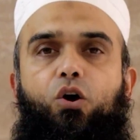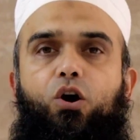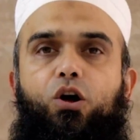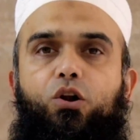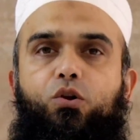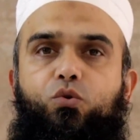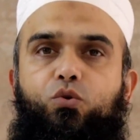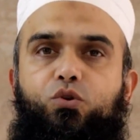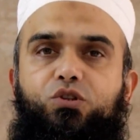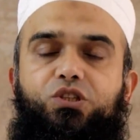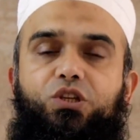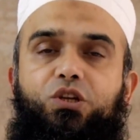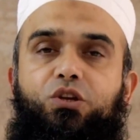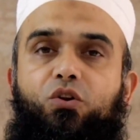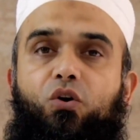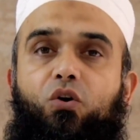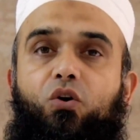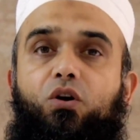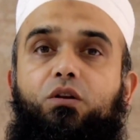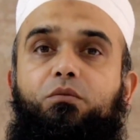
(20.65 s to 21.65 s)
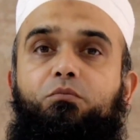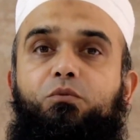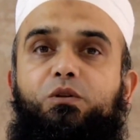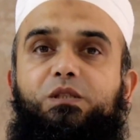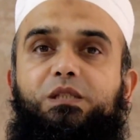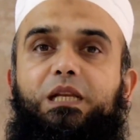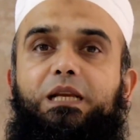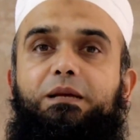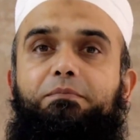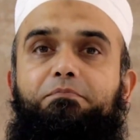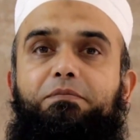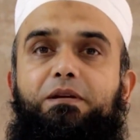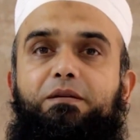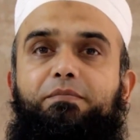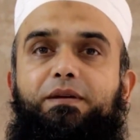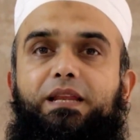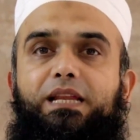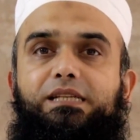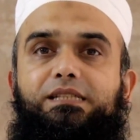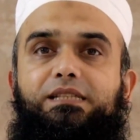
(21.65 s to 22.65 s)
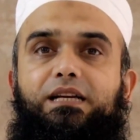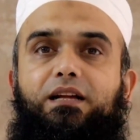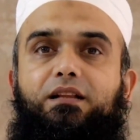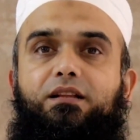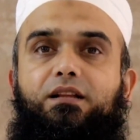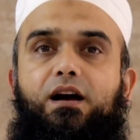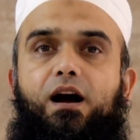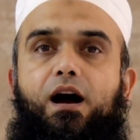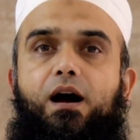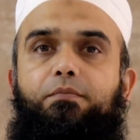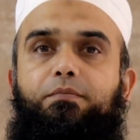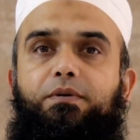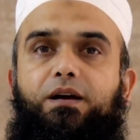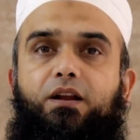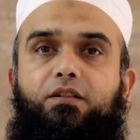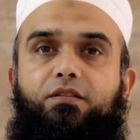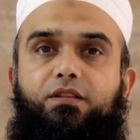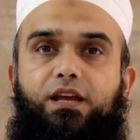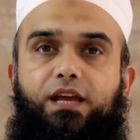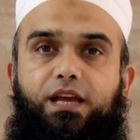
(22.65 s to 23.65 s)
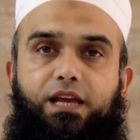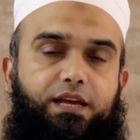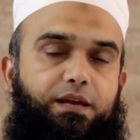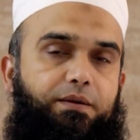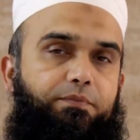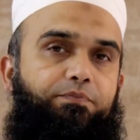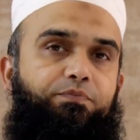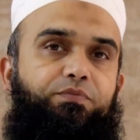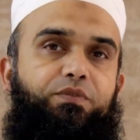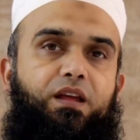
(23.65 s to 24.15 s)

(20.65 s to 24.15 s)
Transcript: और कुछ नॉन मुस्लिम भी मेरे साथ काम करते हैं